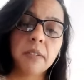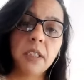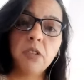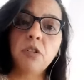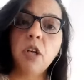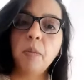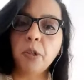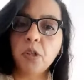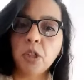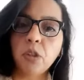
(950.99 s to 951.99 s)
dentro del
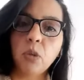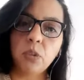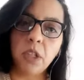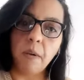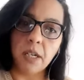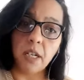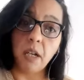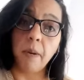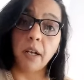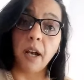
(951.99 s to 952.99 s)
proyecto que ustedes vayan
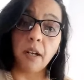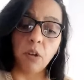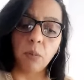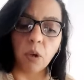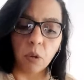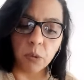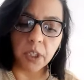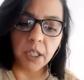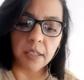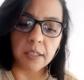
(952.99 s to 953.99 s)
a marcar como
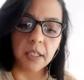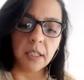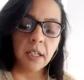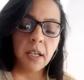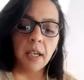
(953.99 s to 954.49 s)
comunidad. ¿sí?